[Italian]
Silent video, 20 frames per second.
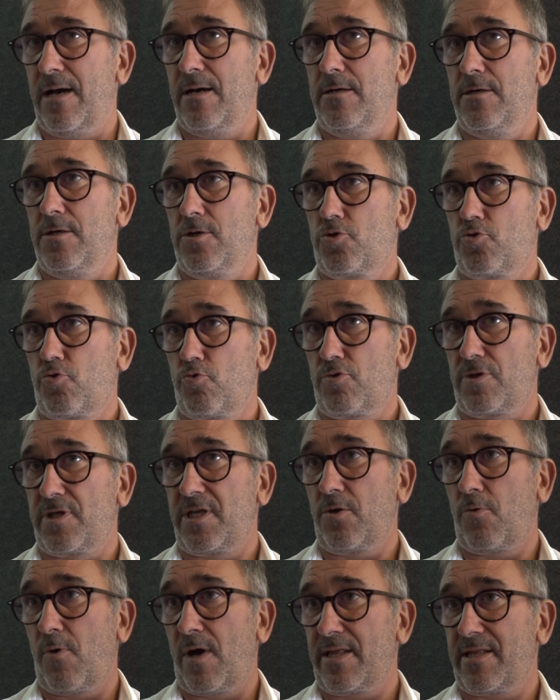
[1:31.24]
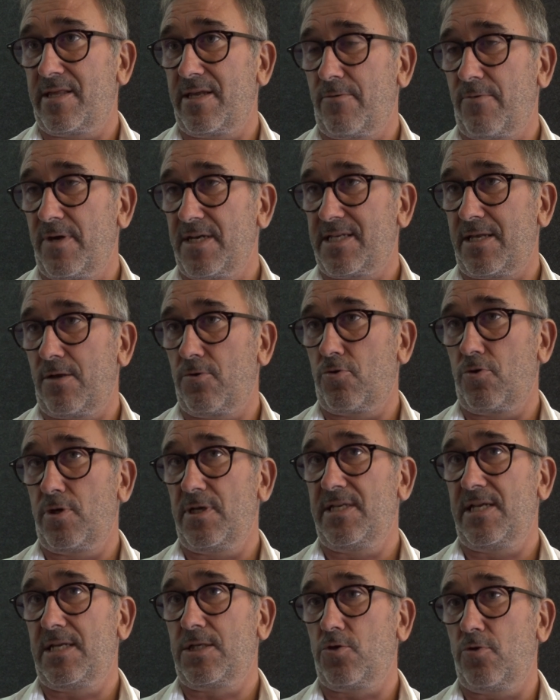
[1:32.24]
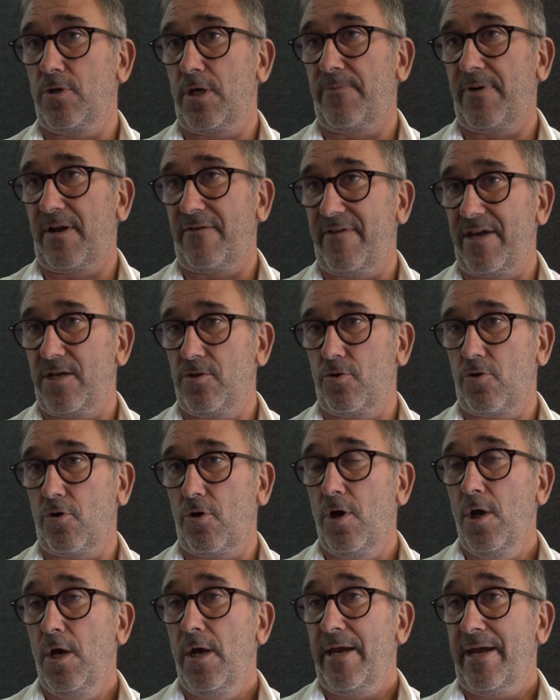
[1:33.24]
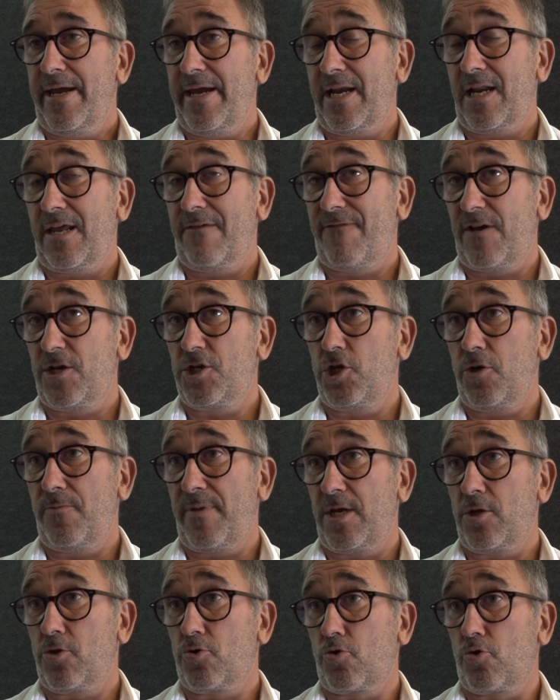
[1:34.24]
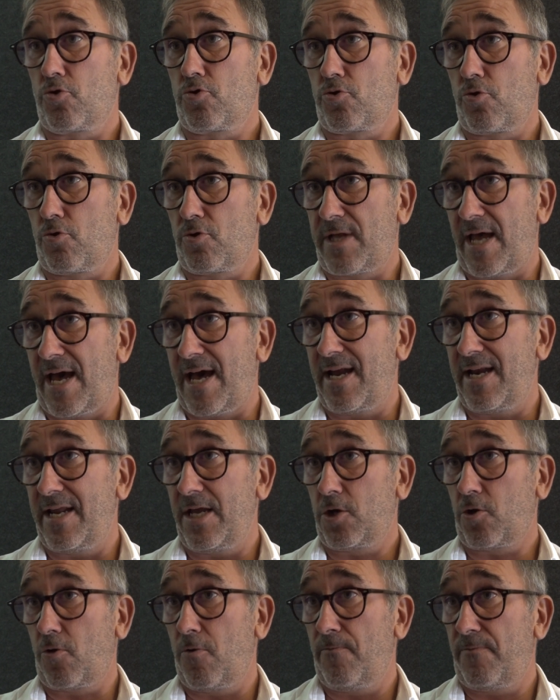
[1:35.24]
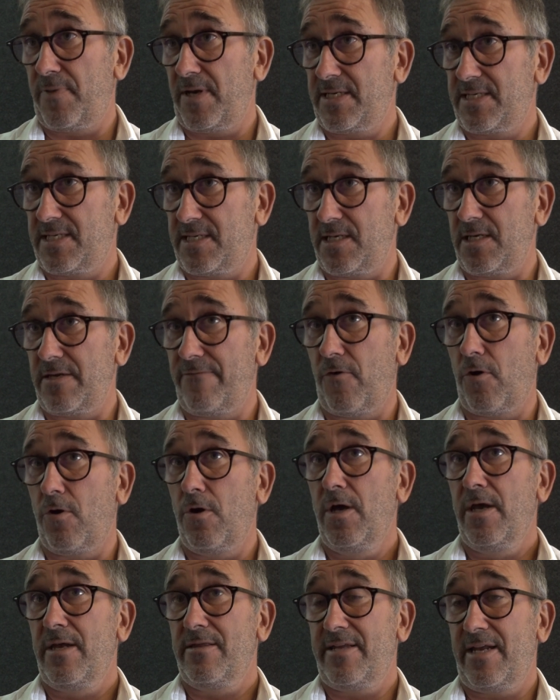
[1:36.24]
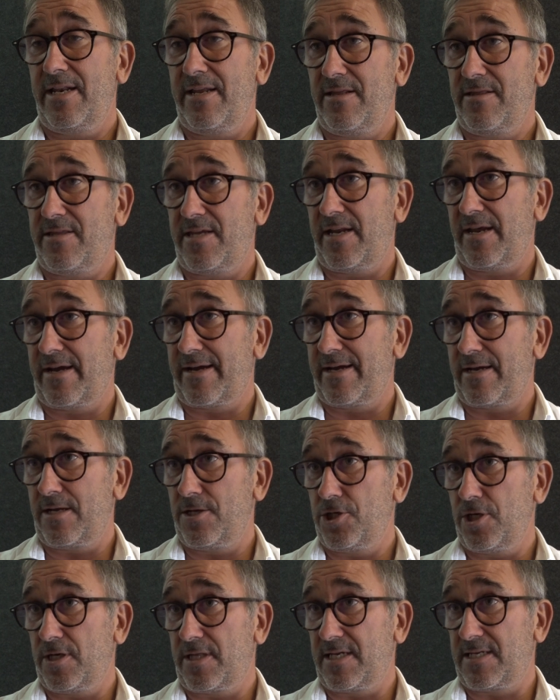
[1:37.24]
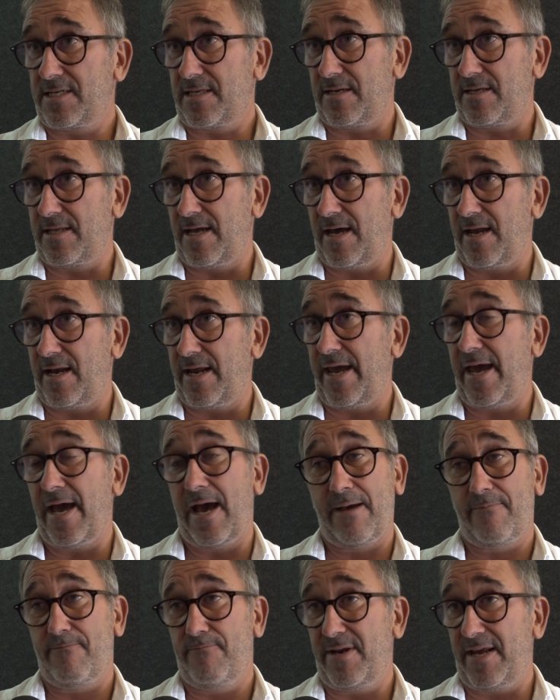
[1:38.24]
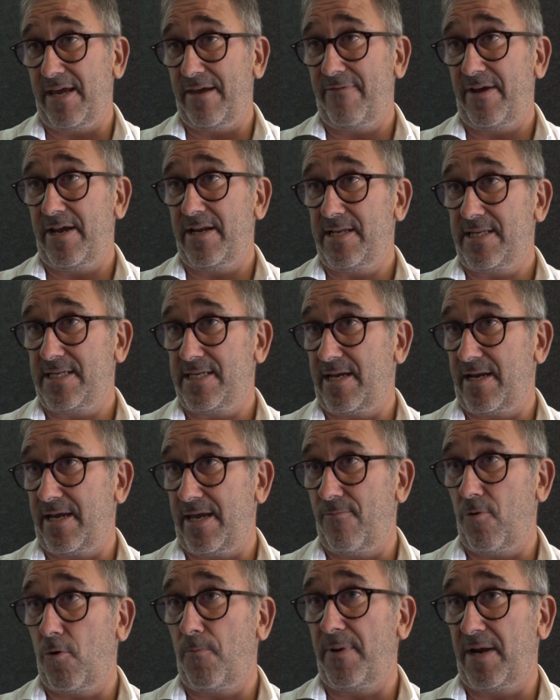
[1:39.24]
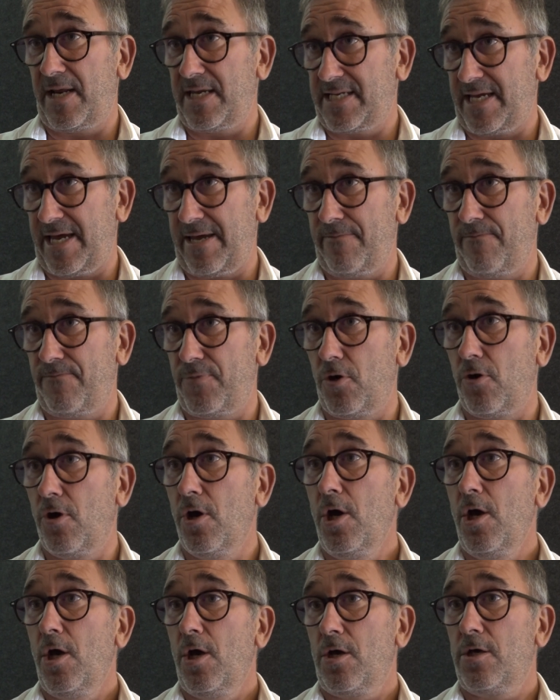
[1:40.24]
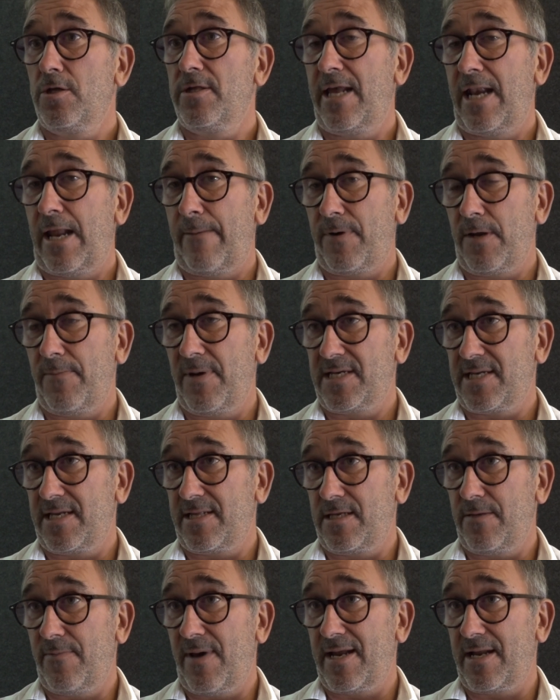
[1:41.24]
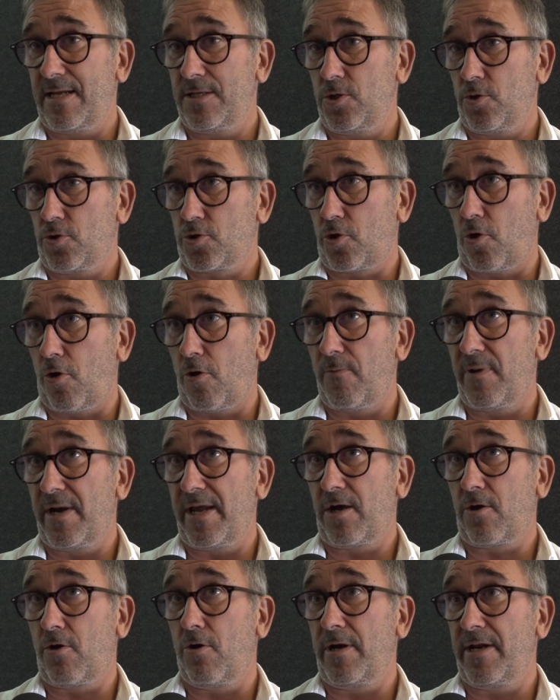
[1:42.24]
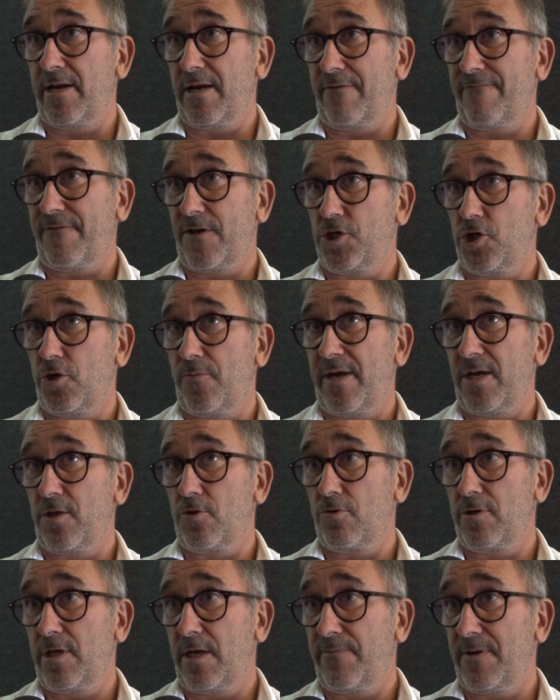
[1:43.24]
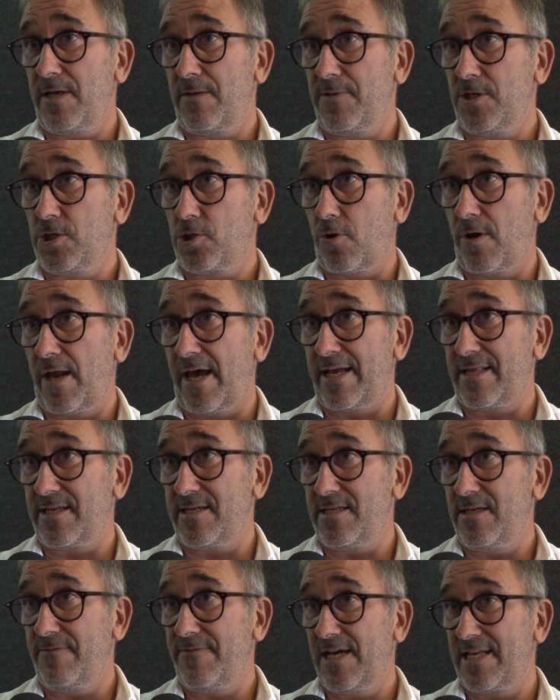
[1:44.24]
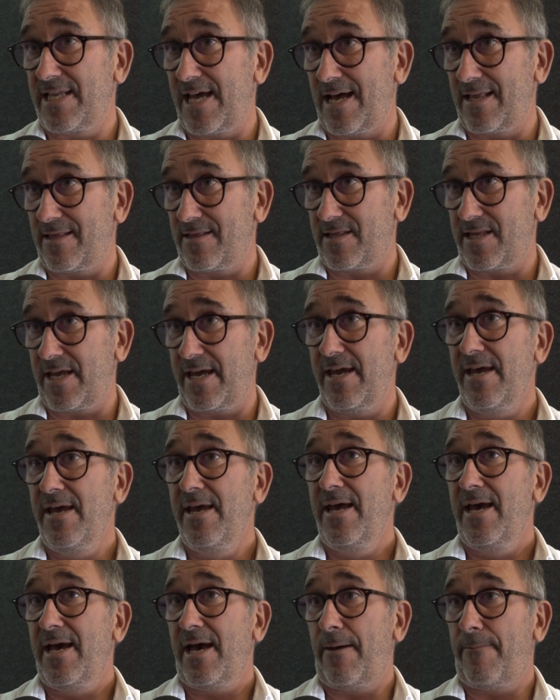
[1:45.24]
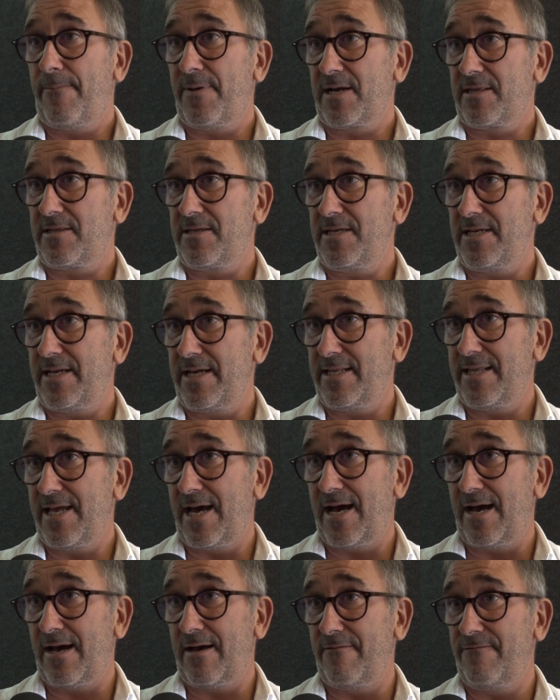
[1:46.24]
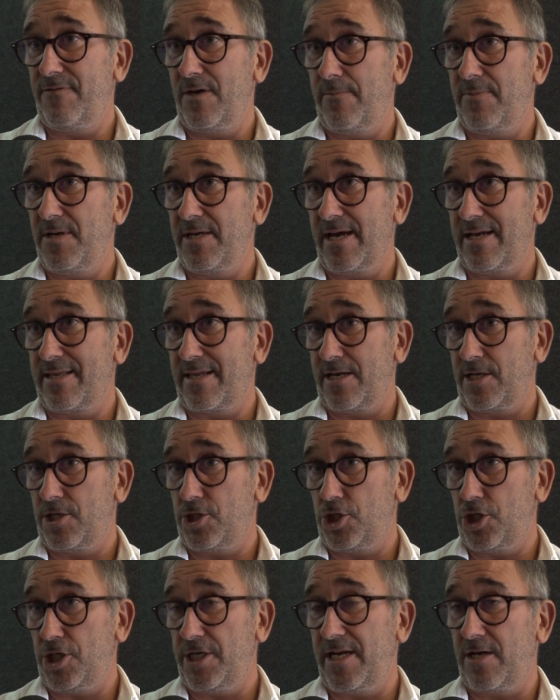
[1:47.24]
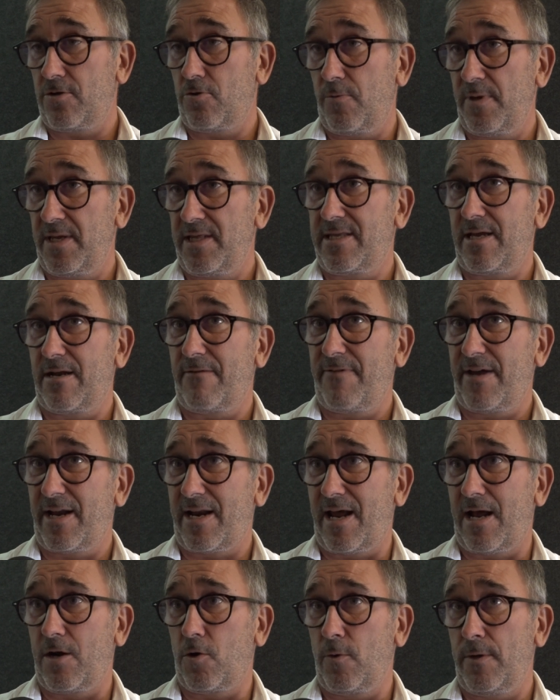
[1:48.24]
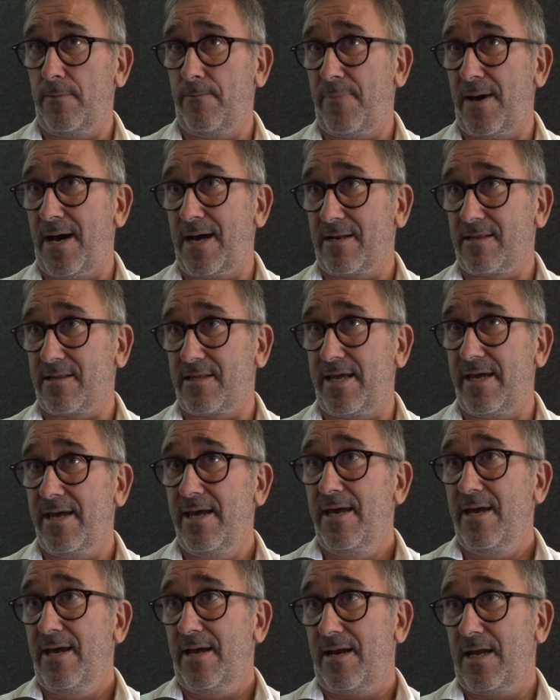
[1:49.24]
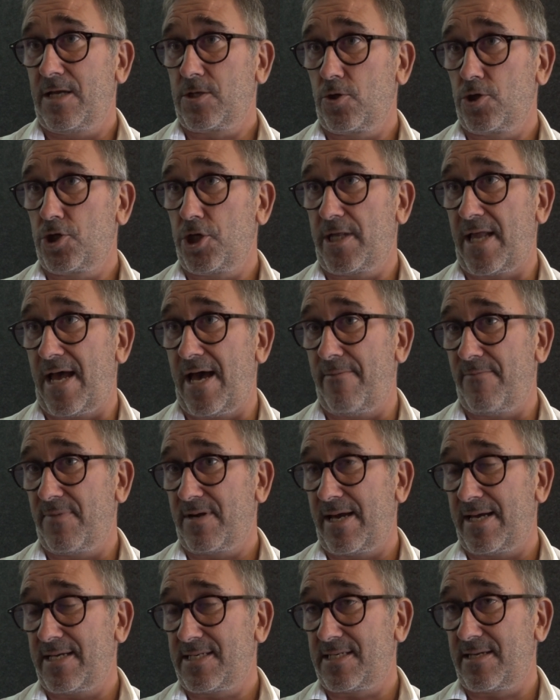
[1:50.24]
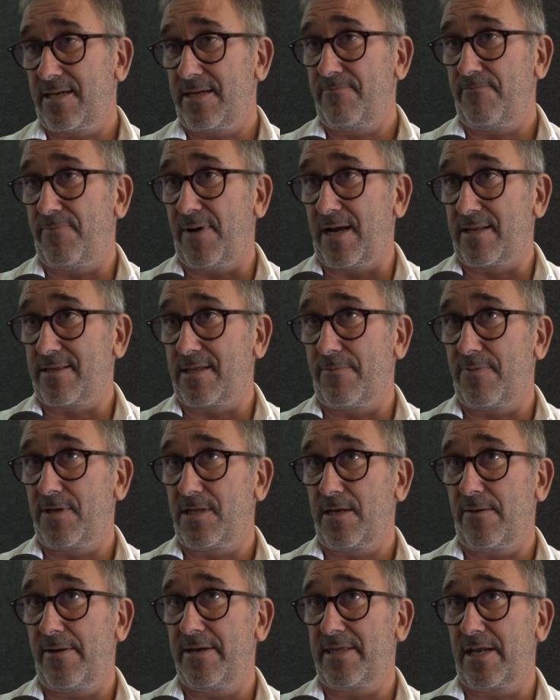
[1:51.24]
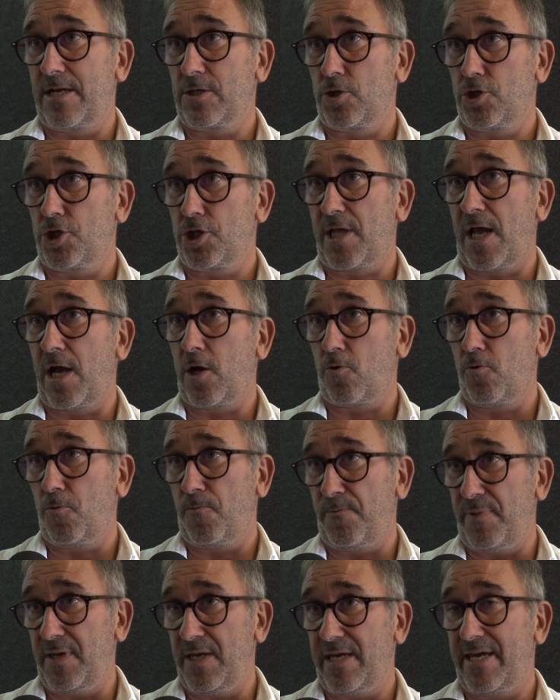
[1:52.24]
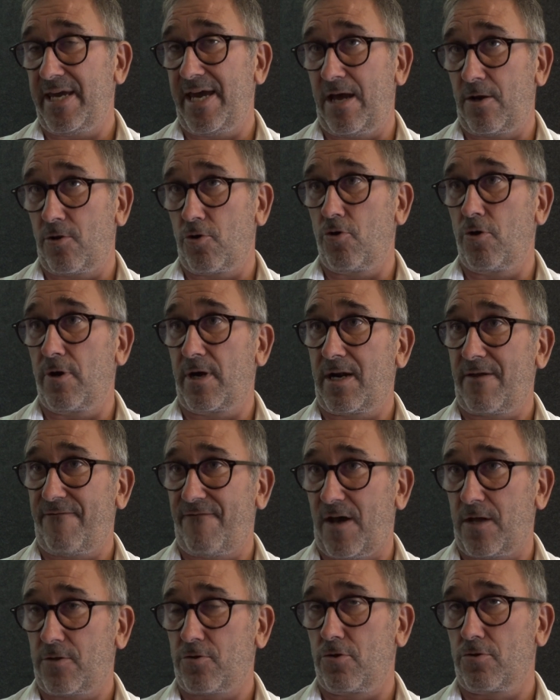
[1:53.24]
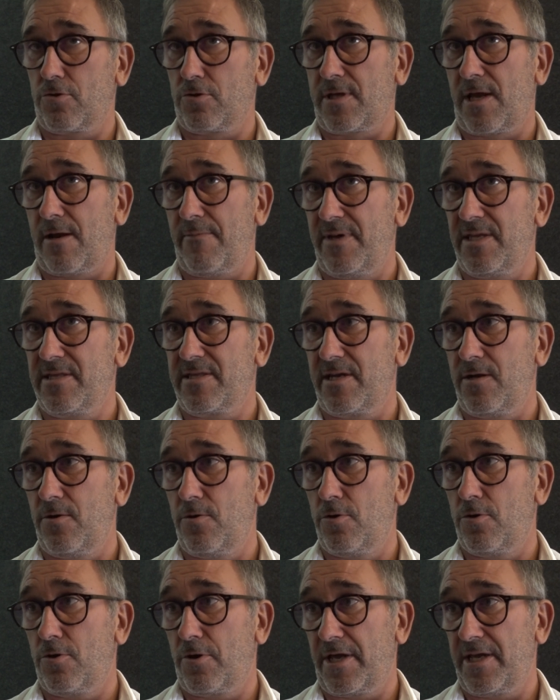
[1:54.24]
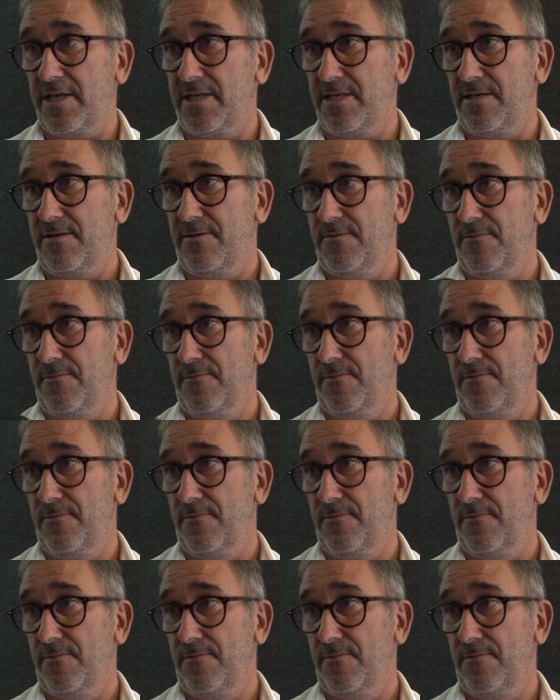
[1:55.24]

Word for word: Eh, tutti quanti queste autorizzazioni prevedono il rifacimento totale e complessivo dell'intera carreggiata stradale. A breve inizieremo per esempio nella prima settimana di ottobre con il rifacimento dei primi isolati di Via Dante a partire da Via Brigata Regina dove interverranno in parte la società Amgas e in parte praticamente la società AQP che hanno rifatto totalmente le loro reti.